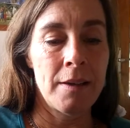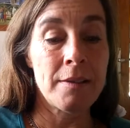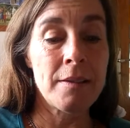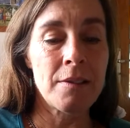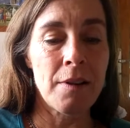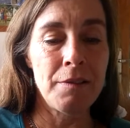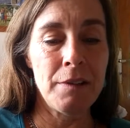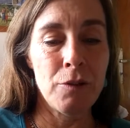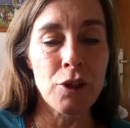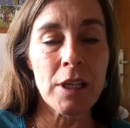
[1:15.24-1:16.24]
Es ist zwar
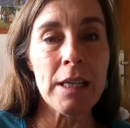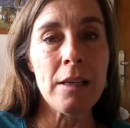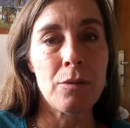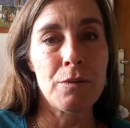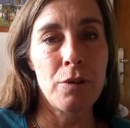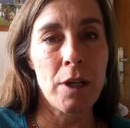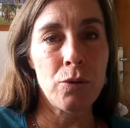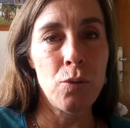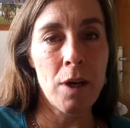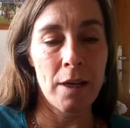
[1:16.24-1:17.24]
viel von Kriegen und von
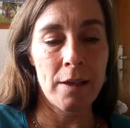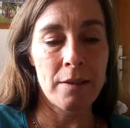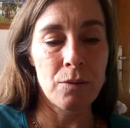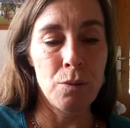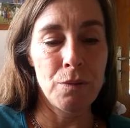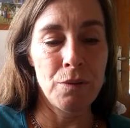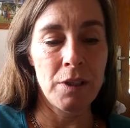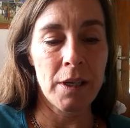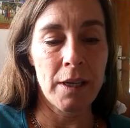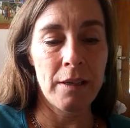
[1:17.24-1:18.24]
Naturkatastrophen
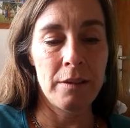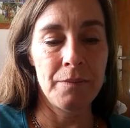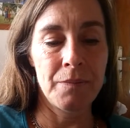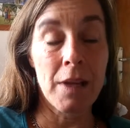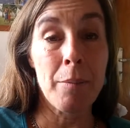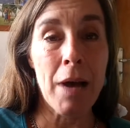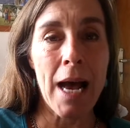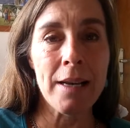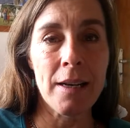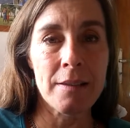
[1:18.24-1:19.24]
die Rede, aber
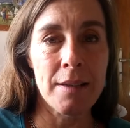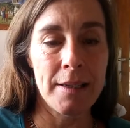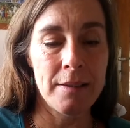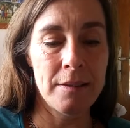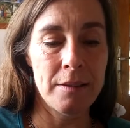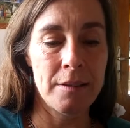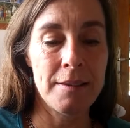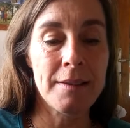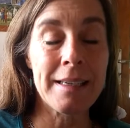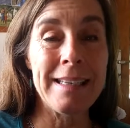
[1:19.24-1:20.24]
einerseits
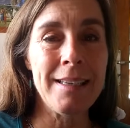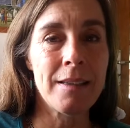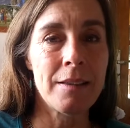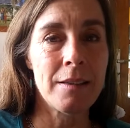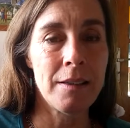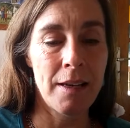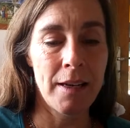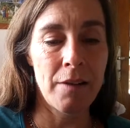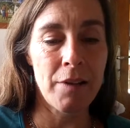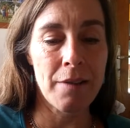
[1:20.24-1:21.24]
ist Krieg in
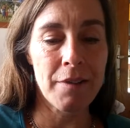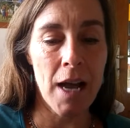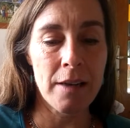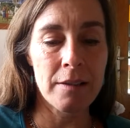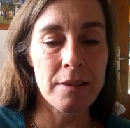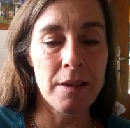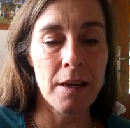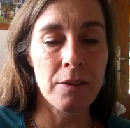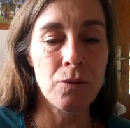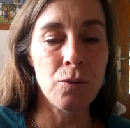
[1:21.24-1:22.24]
Ländern wie
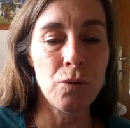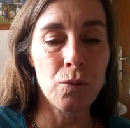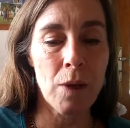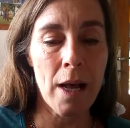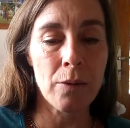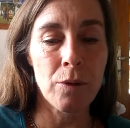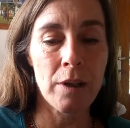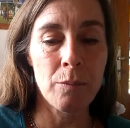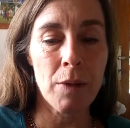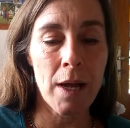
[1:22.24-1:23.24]
Afghanistan, Südsudan oder
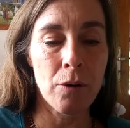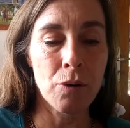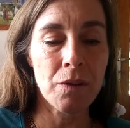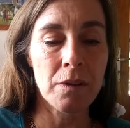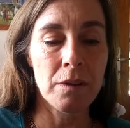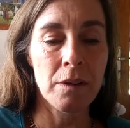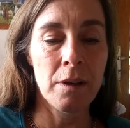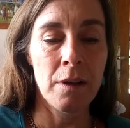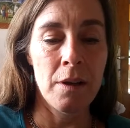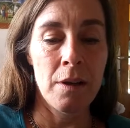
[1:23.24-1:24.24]
dem Nahen Osten,
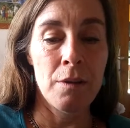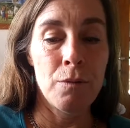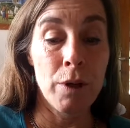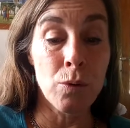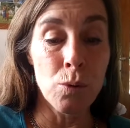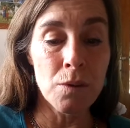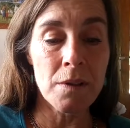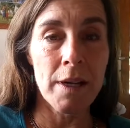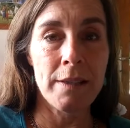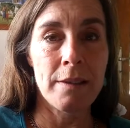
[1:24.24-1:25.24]
wo ein
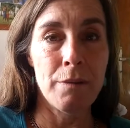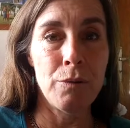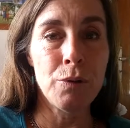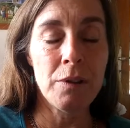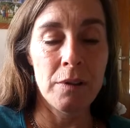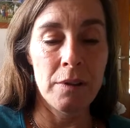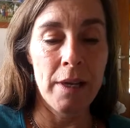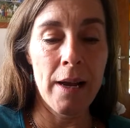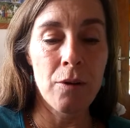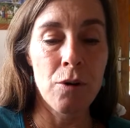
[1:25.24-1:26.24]
Großteil dieser Flüchtenden
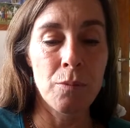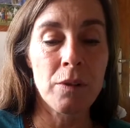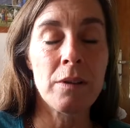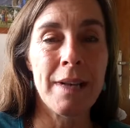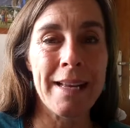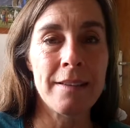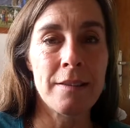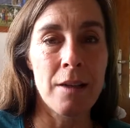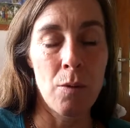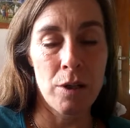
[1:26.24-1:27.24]
herkommt,
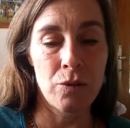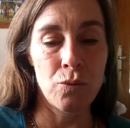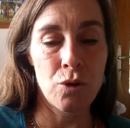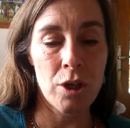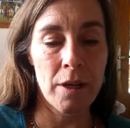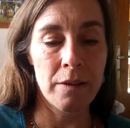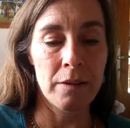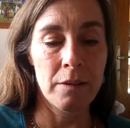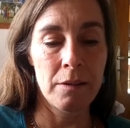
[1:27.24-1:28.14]
längst Dauerzustand